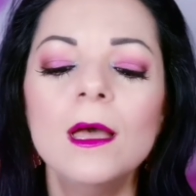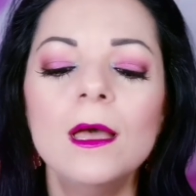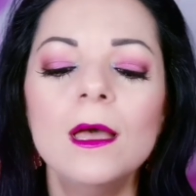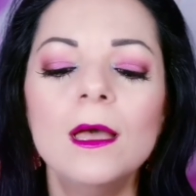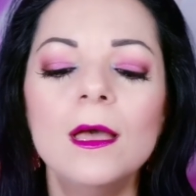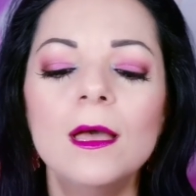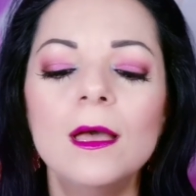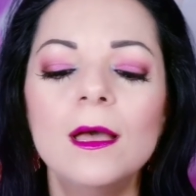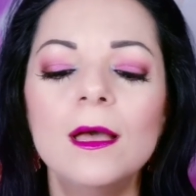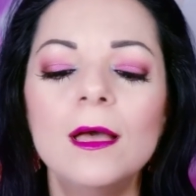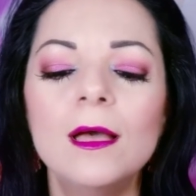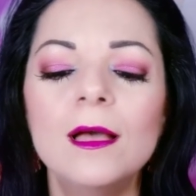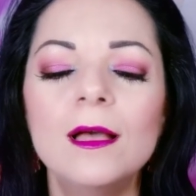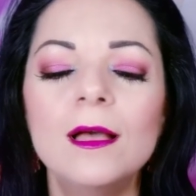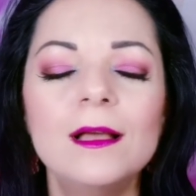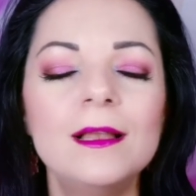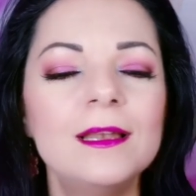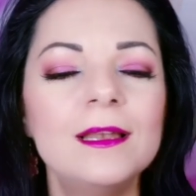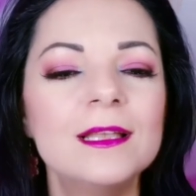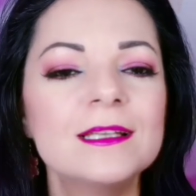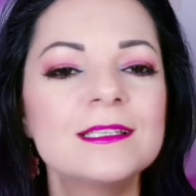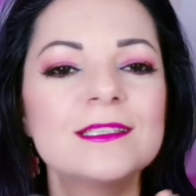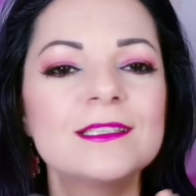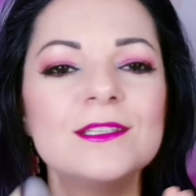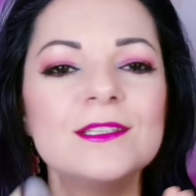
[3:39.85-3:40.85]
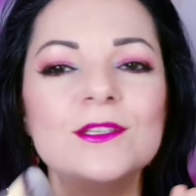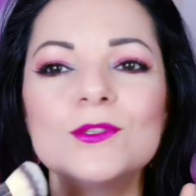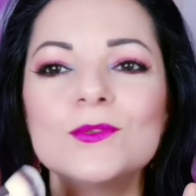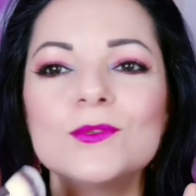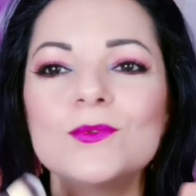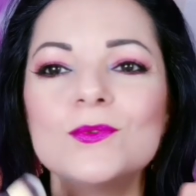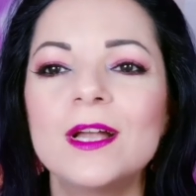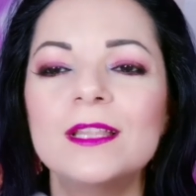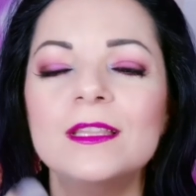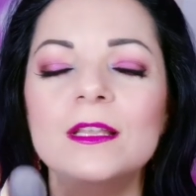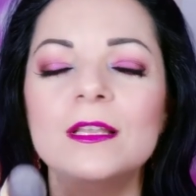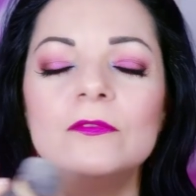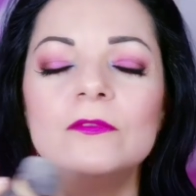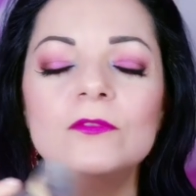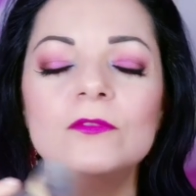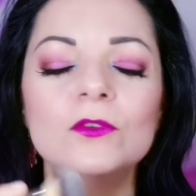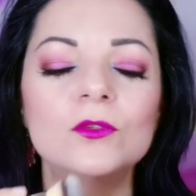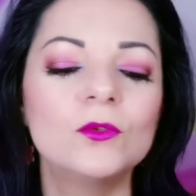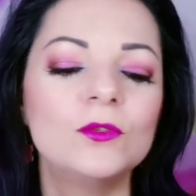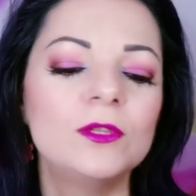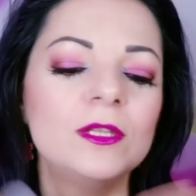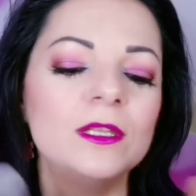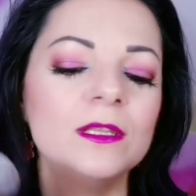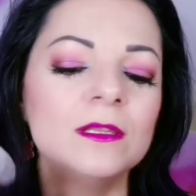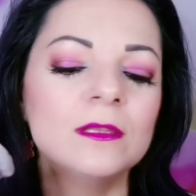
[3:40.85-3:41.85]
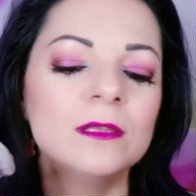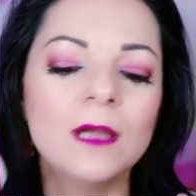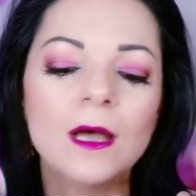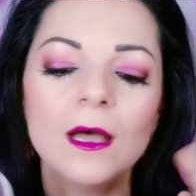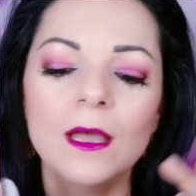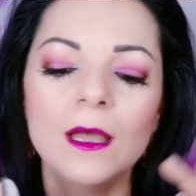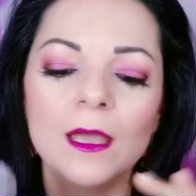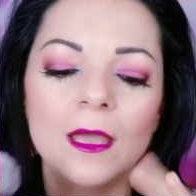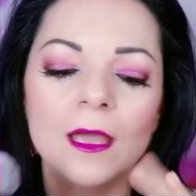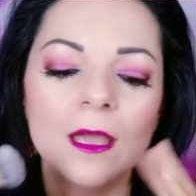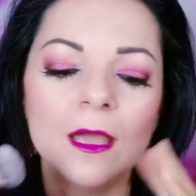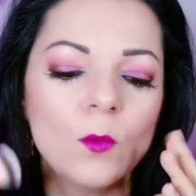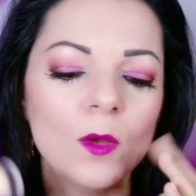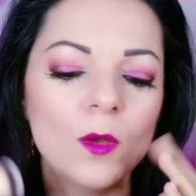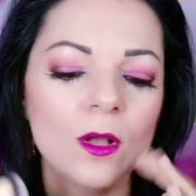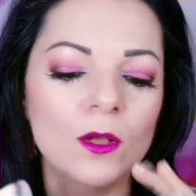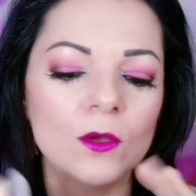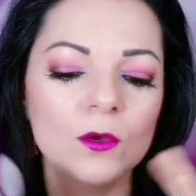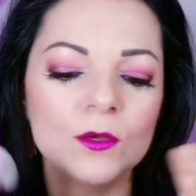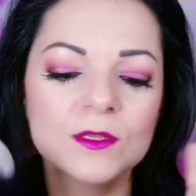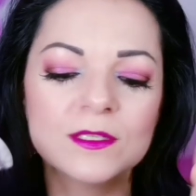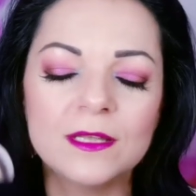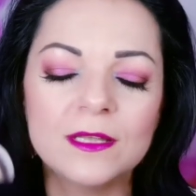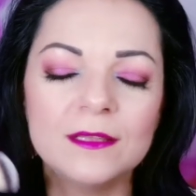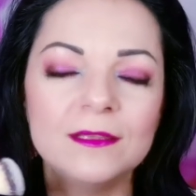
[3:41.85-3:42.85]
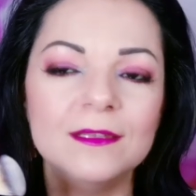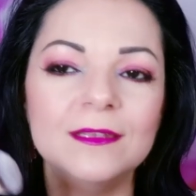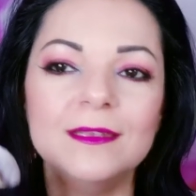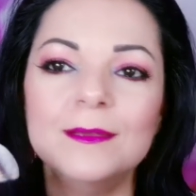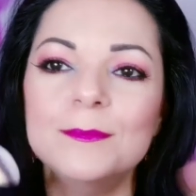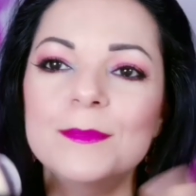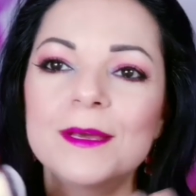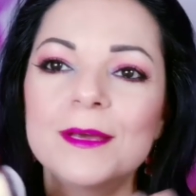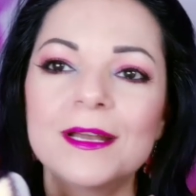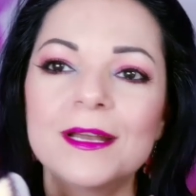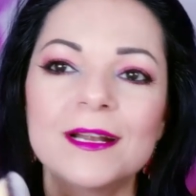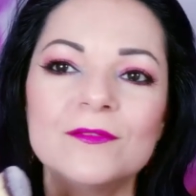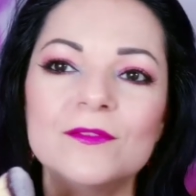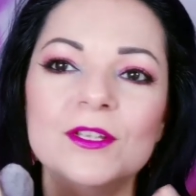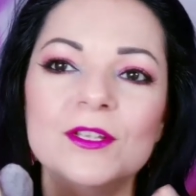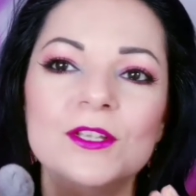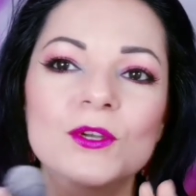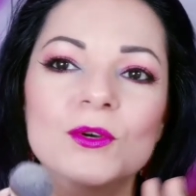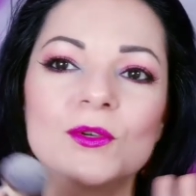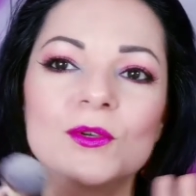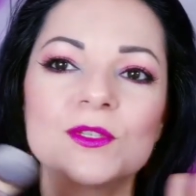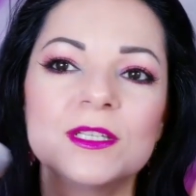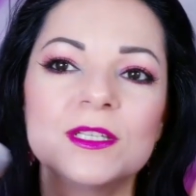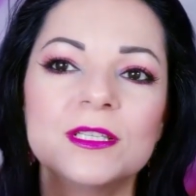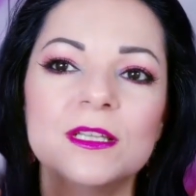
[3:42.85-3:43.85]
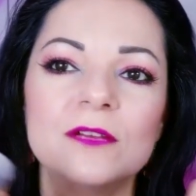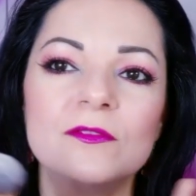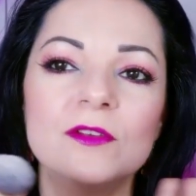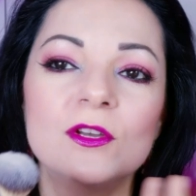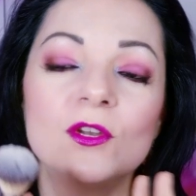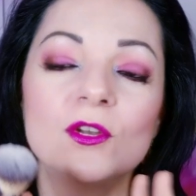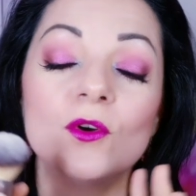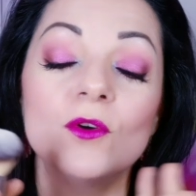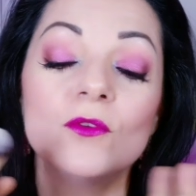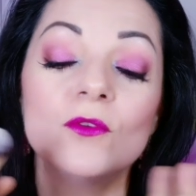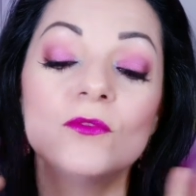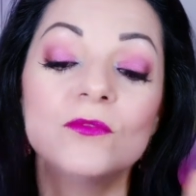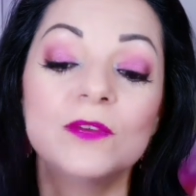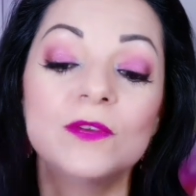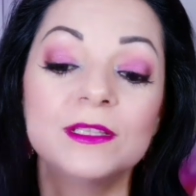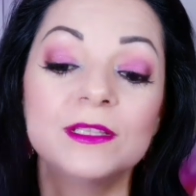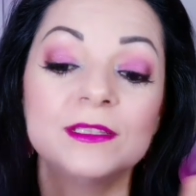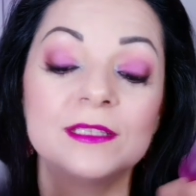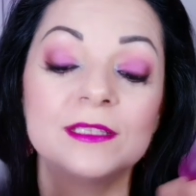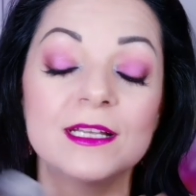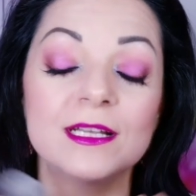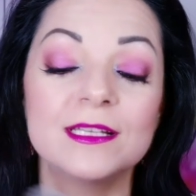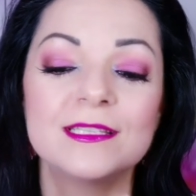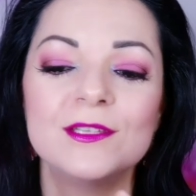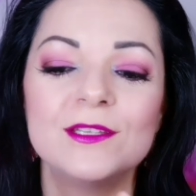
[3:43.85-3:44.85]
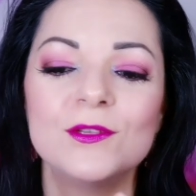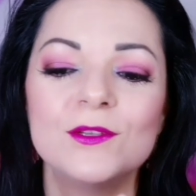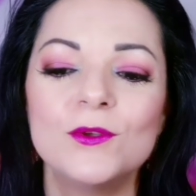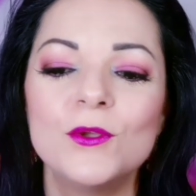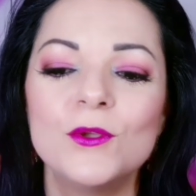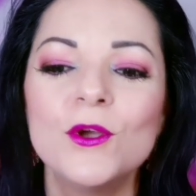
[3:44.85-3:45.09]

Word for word: eh, la stesura del fondotinta è qualcosa di meraviglioso, è davvero fantastico.